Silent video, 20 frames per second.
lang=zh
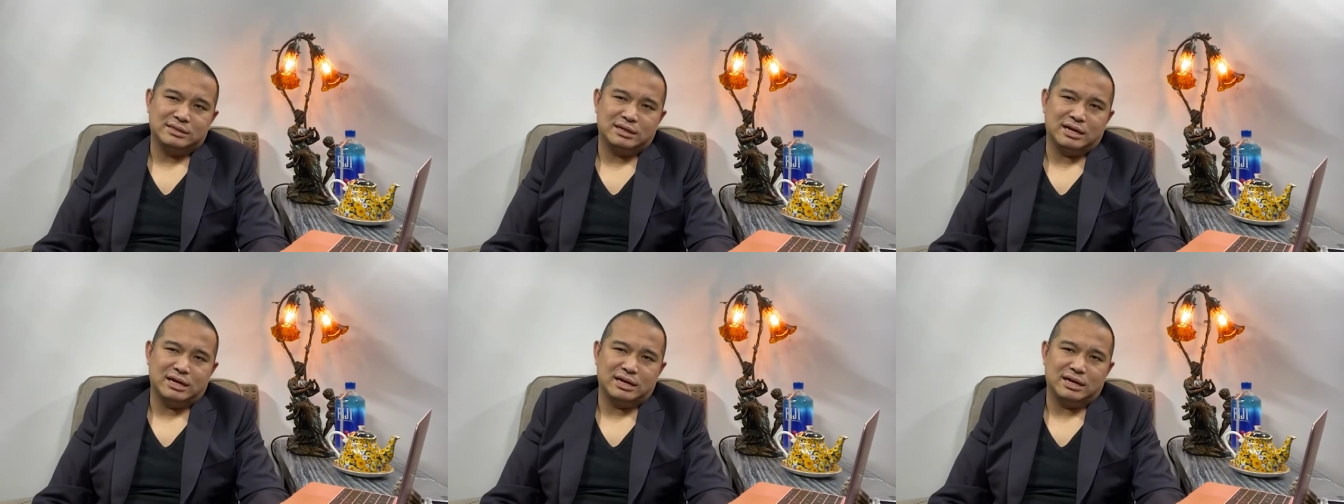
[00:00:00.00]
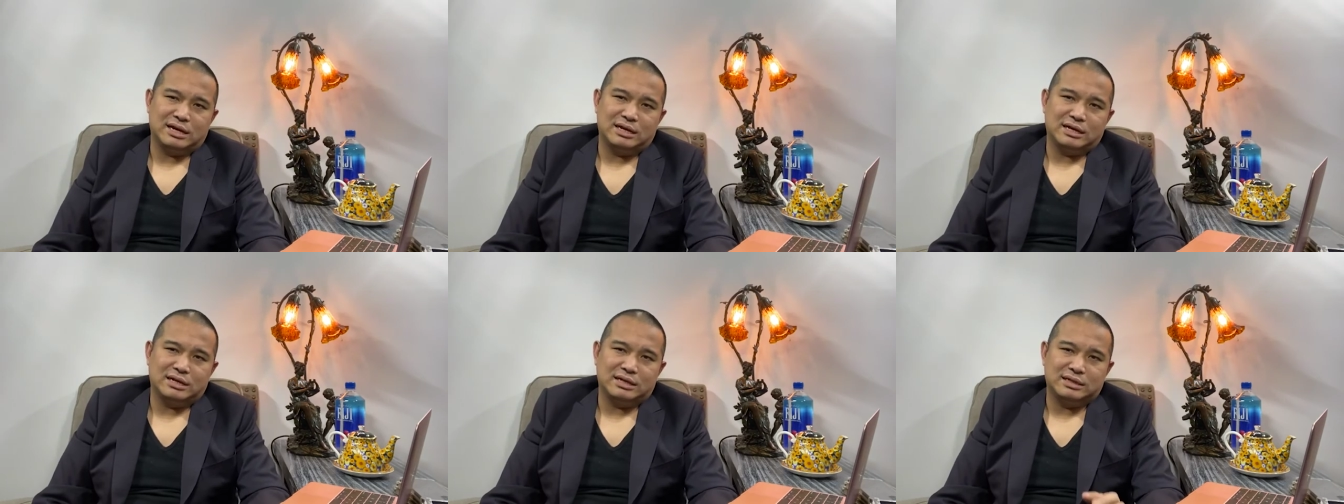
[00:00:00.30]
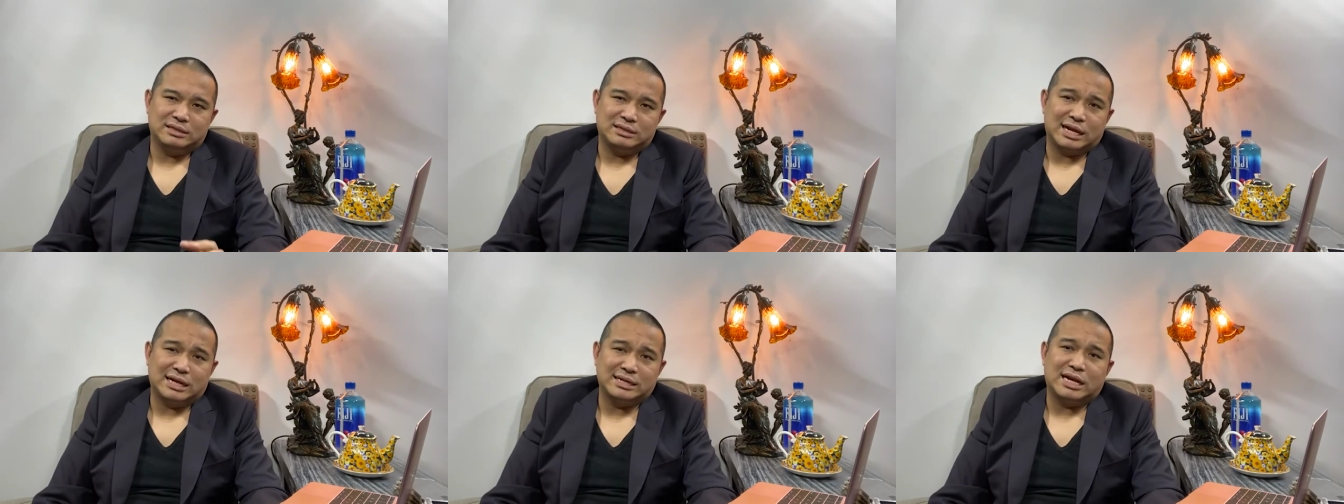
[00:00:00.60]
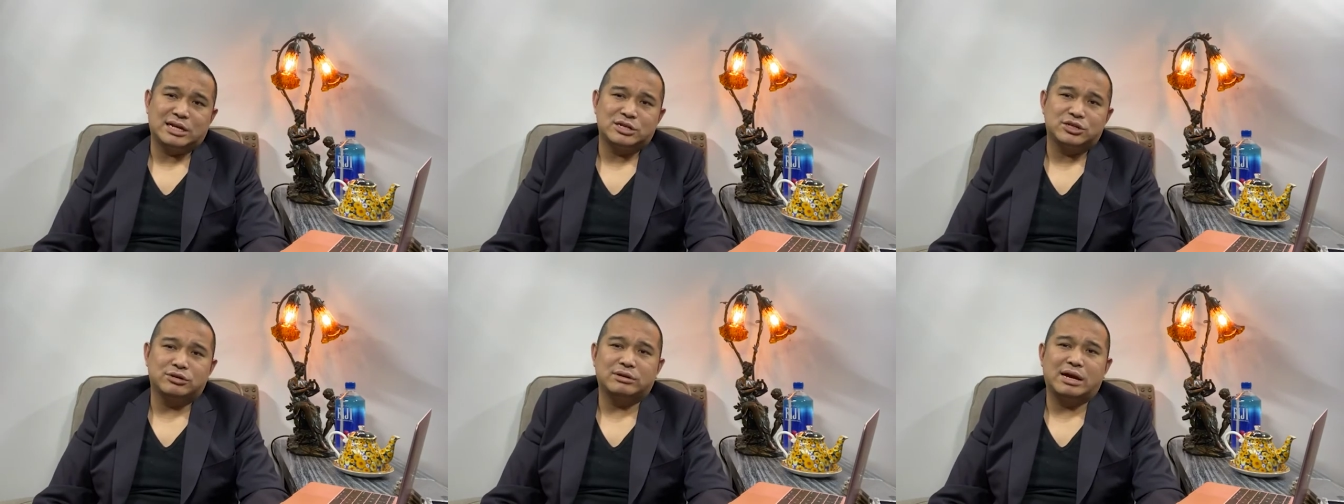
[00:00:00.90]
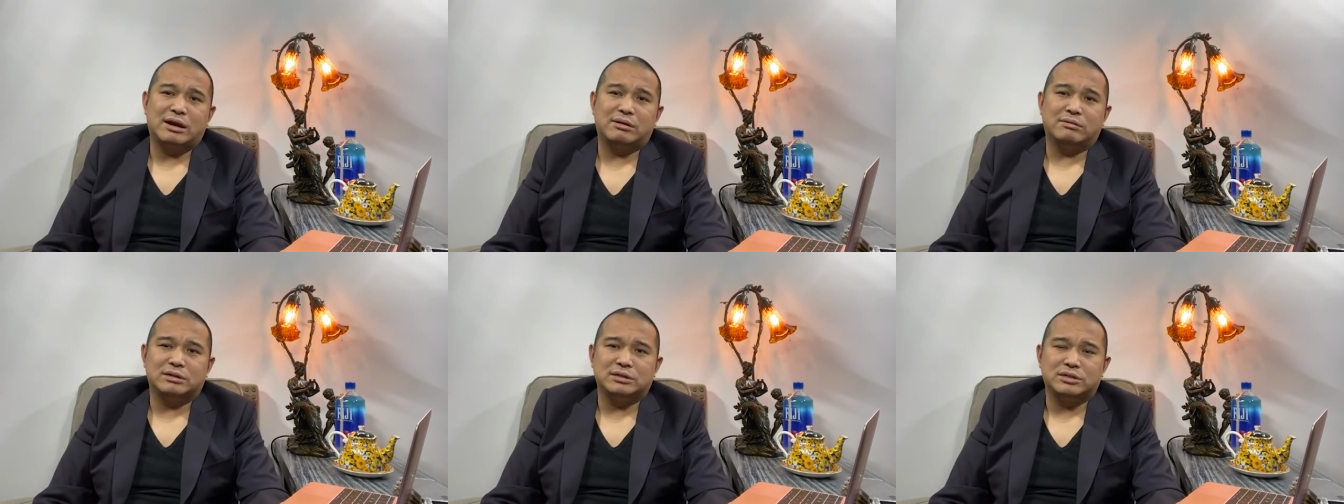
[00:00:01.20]
呃，大家收
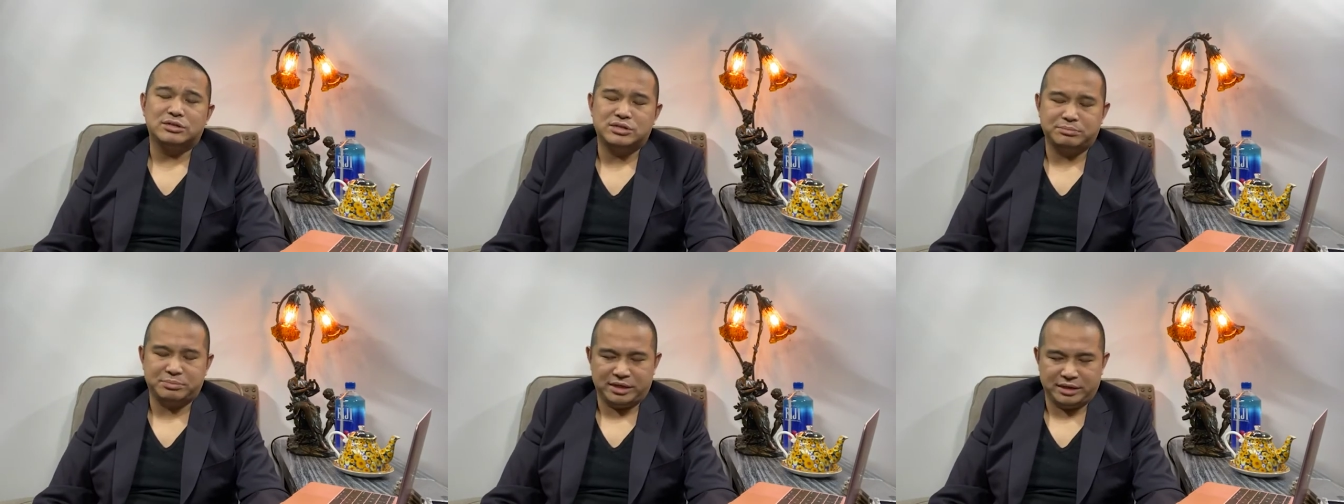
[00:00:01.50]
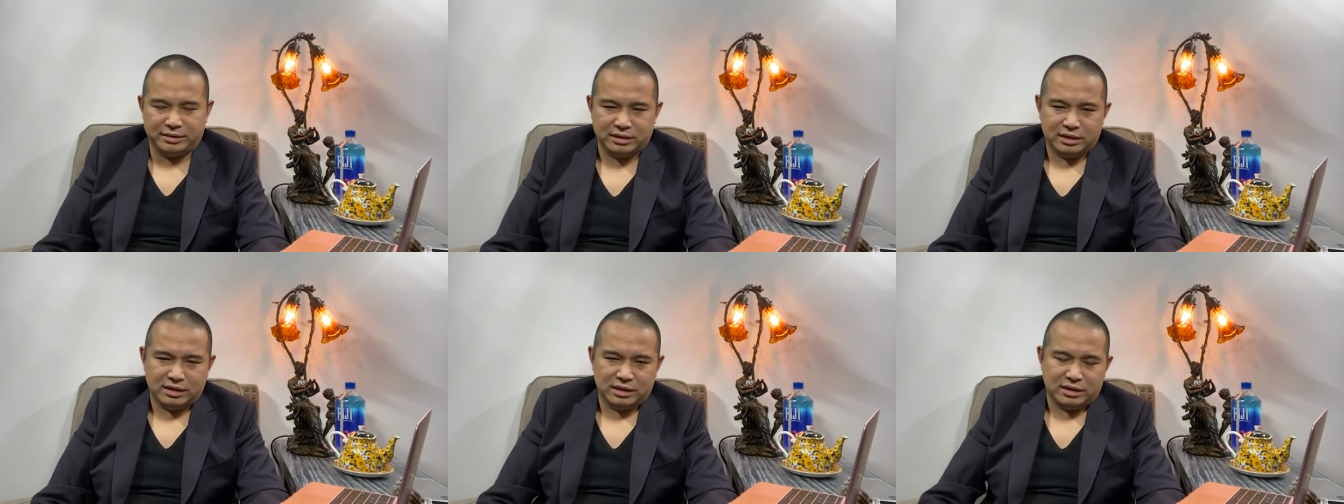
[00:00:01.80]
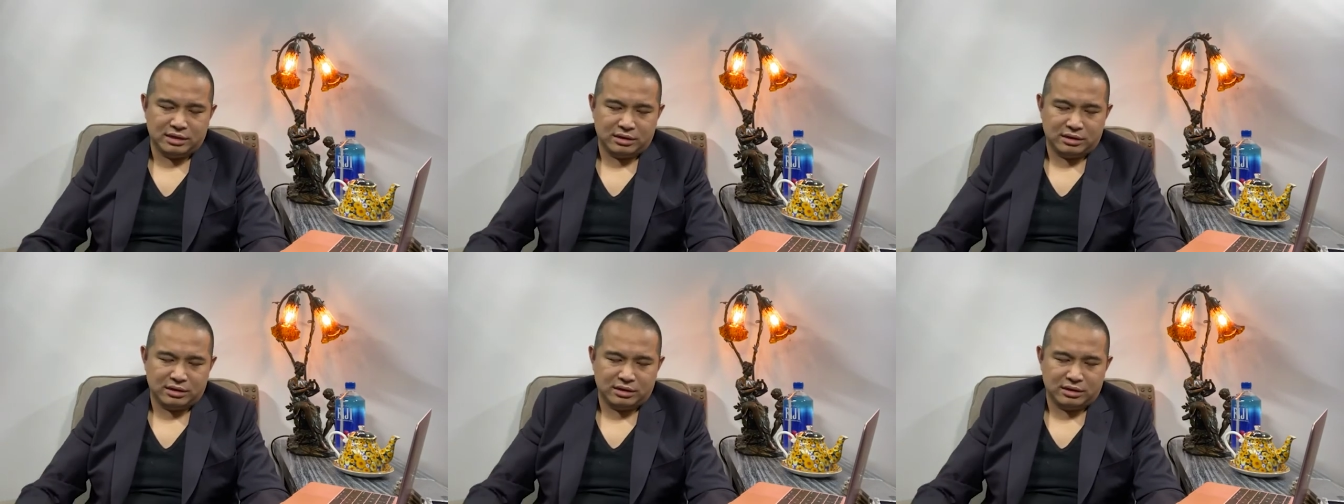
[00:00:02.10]
看我的视频。